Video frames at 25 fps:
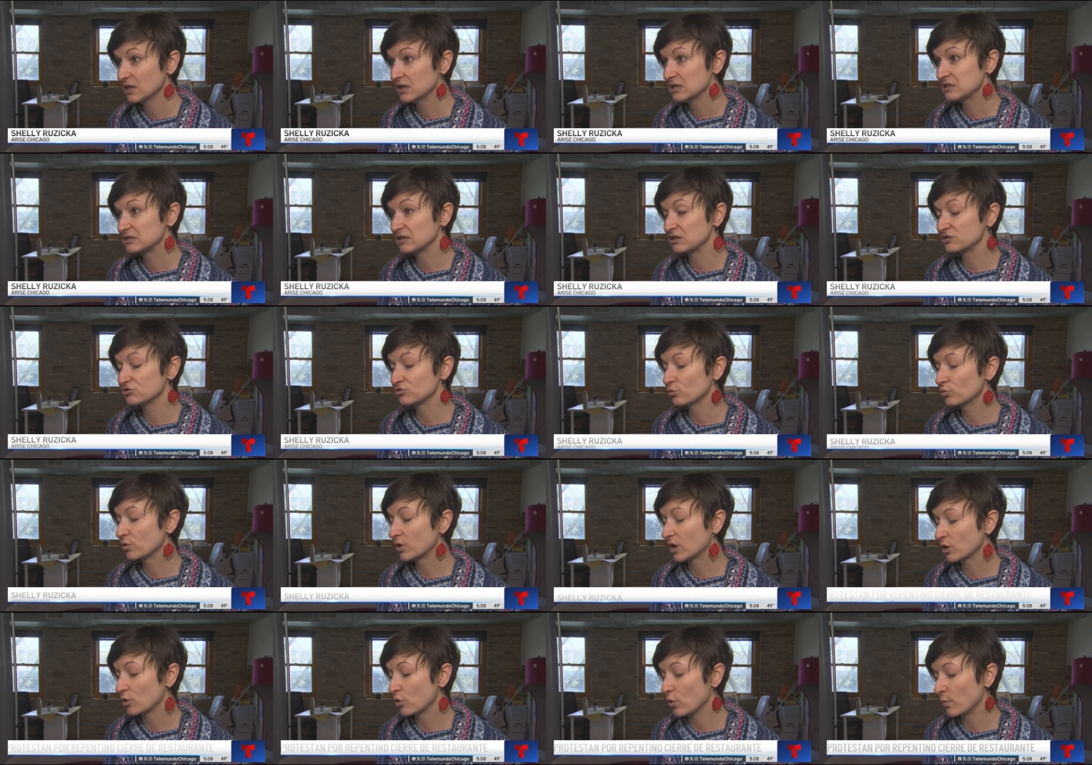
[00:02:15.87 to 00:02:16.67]
si es
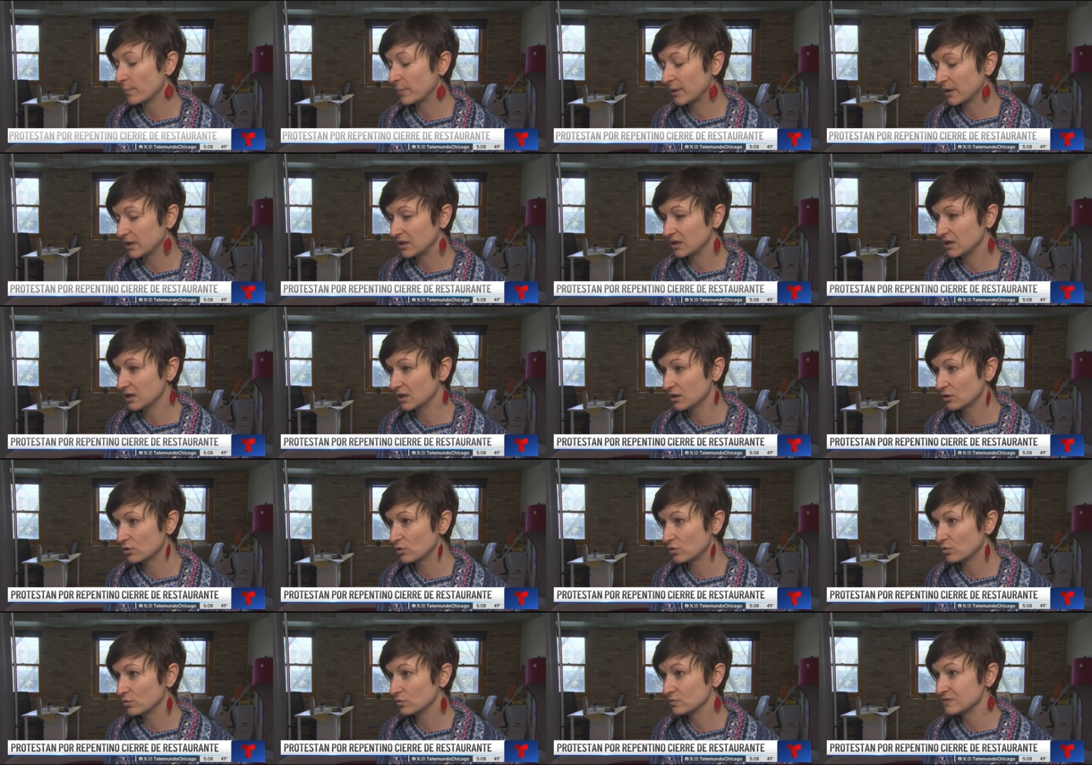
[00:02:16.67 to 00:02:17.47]
una
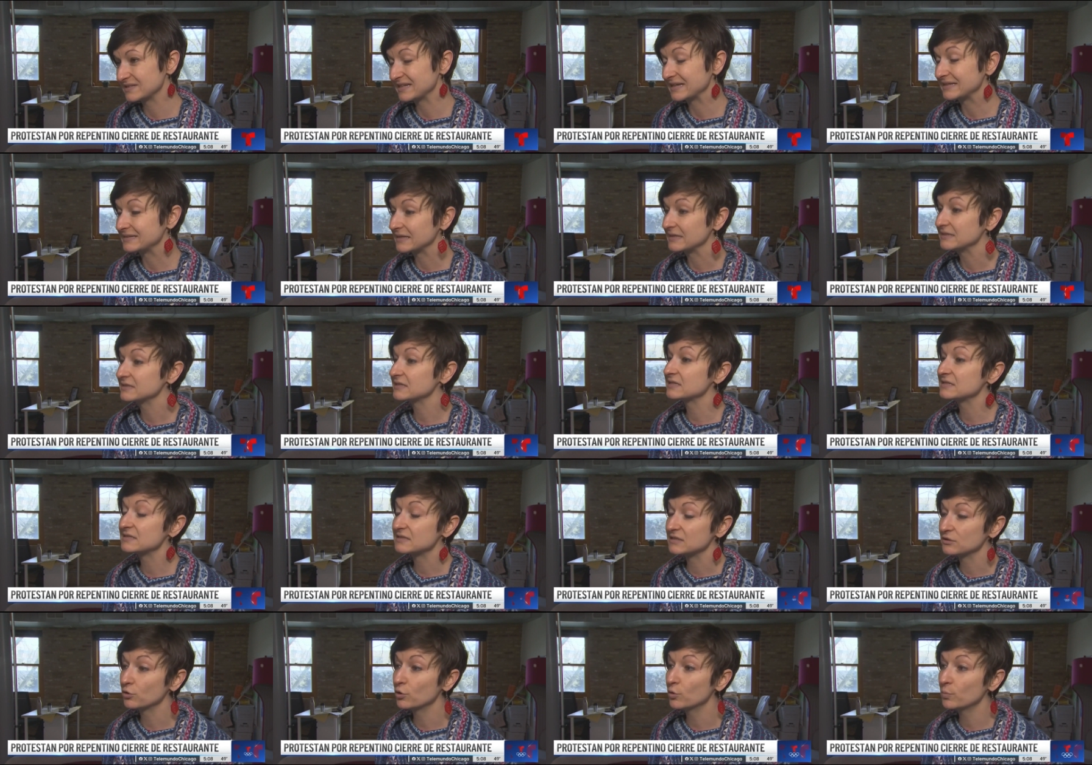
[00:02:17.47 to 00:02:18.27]
compañía con
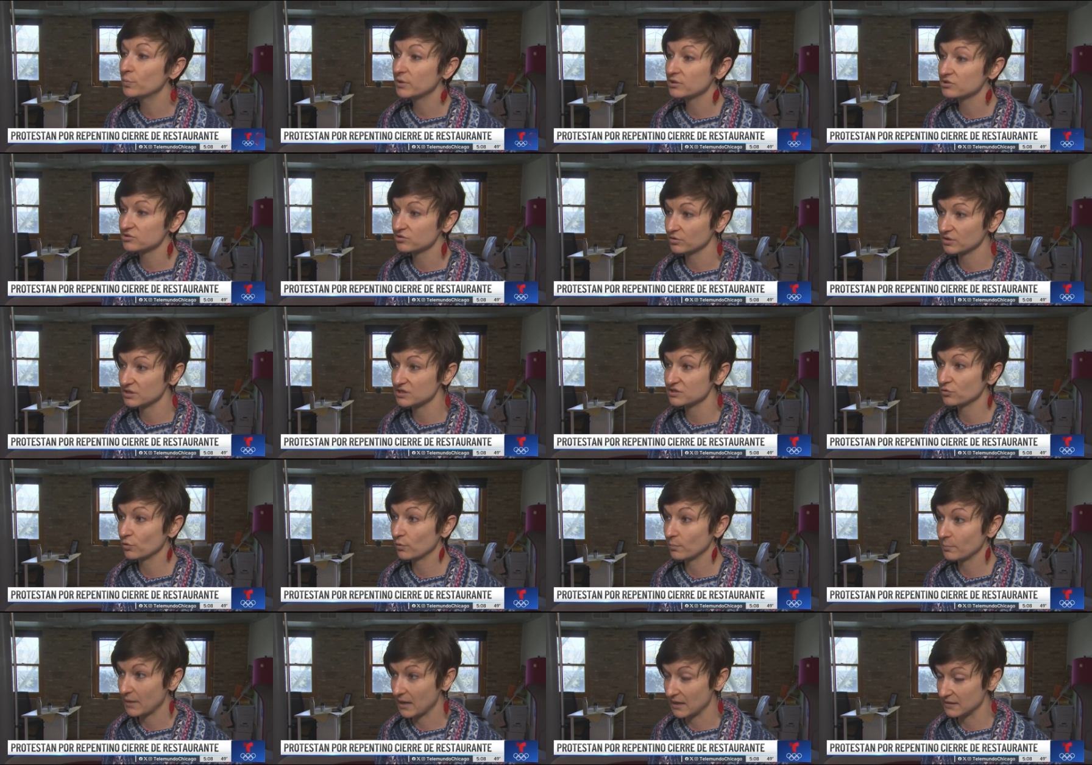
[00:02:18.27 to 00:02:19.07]
75 personas
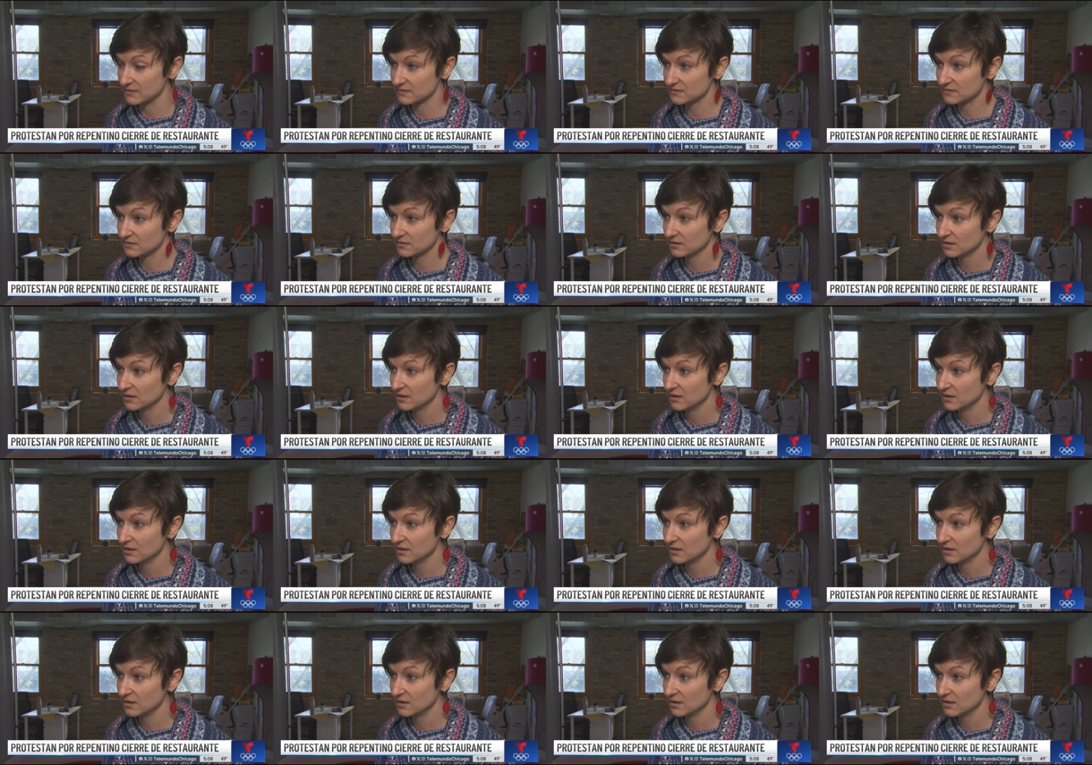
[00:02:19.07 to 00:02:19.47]
o más.